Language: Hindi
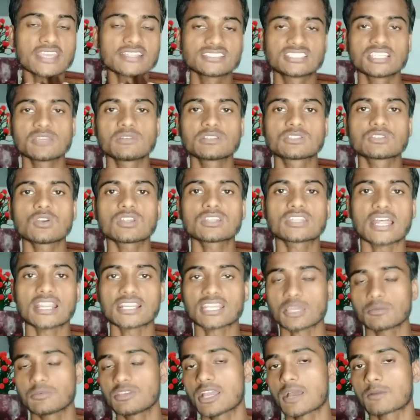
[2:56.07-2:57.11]
टेन जीबी जो है
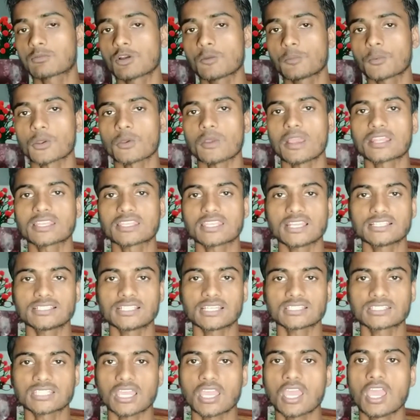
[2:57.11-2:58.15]
डाटा भी आपको प्रोवाइड किया
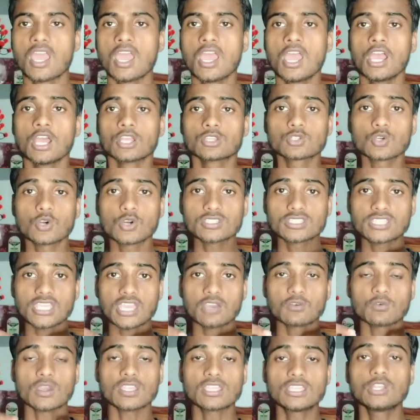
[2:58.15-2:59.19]
जाता है तो
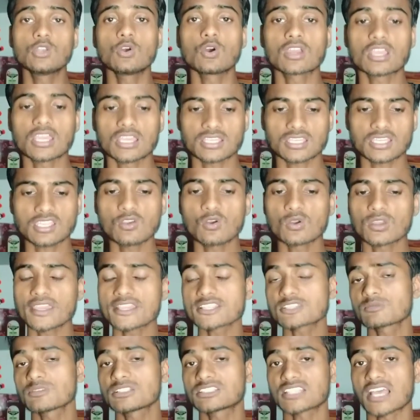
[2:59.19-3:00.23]
ये वही लोग है क्योंकि
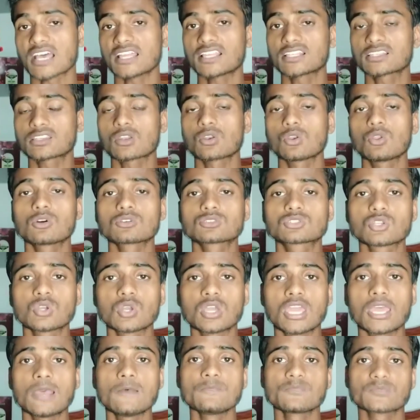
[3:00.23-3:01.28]
इसमें ज्यादातर लोग
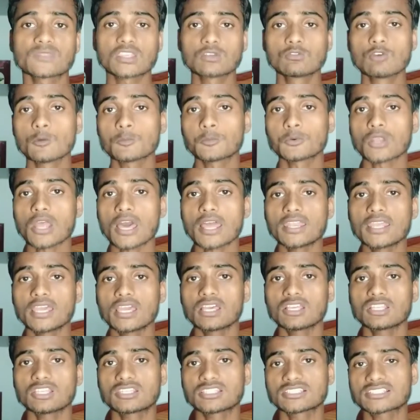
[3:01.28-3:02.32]
जो है वो पुराने
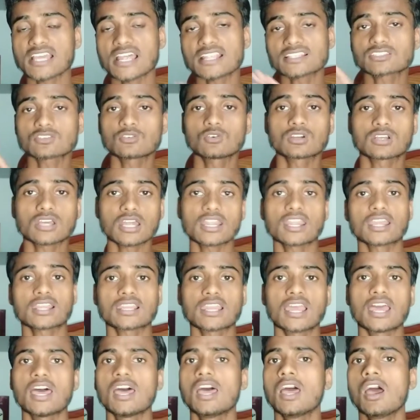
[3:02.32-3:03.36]
रिचार्ज को कर
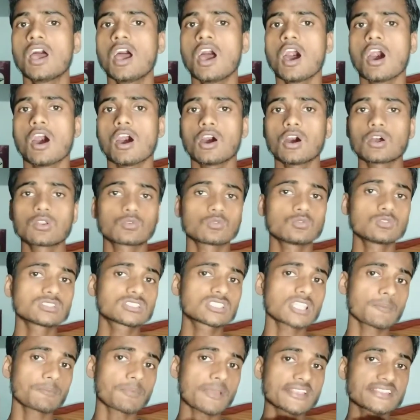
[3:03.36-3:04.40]
रखा है और
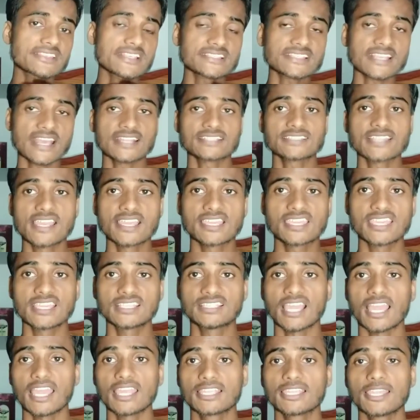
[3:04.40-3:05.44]
उनसे पैसे चार्ज नहीं
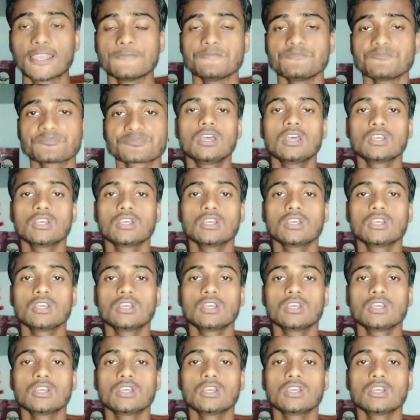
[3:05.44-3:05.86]
किए जाएंगे